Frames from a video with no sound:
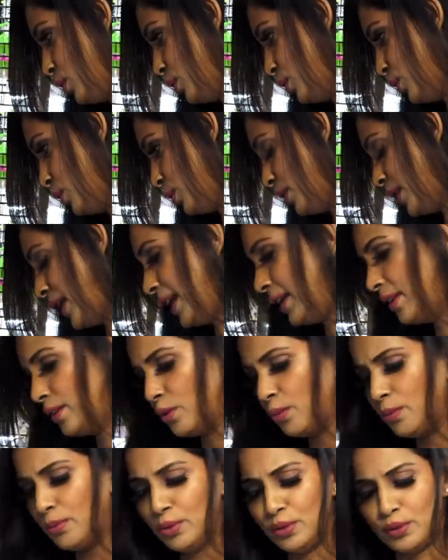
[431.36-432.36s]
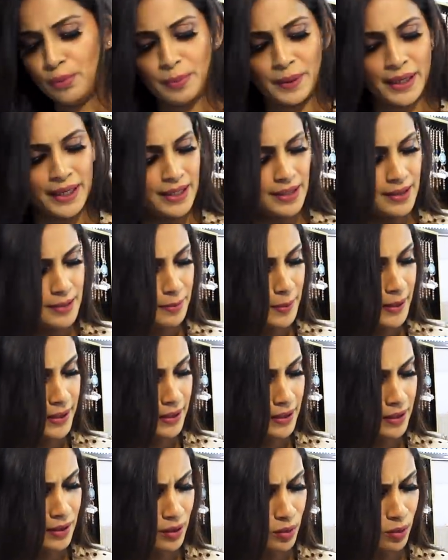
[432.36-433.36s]
கூல் அண்ட் ரொம்ப ப்ரைஸ்
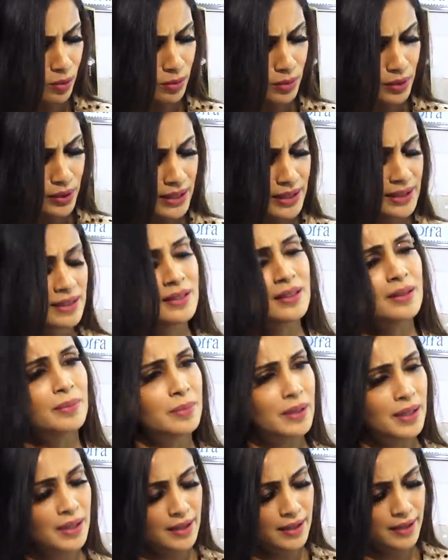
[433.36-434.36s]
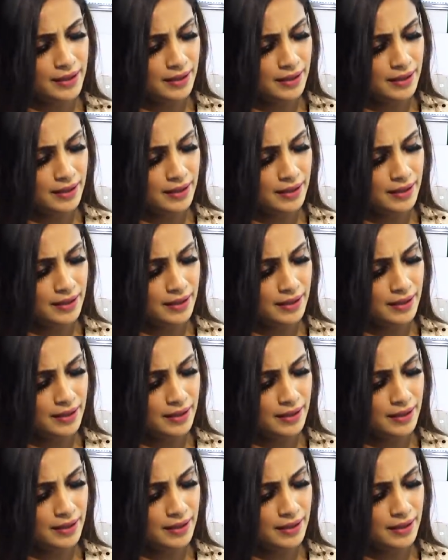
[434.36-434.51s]
பார்த்தீங்கன்னா ரொம்ப ரீசனபிளாக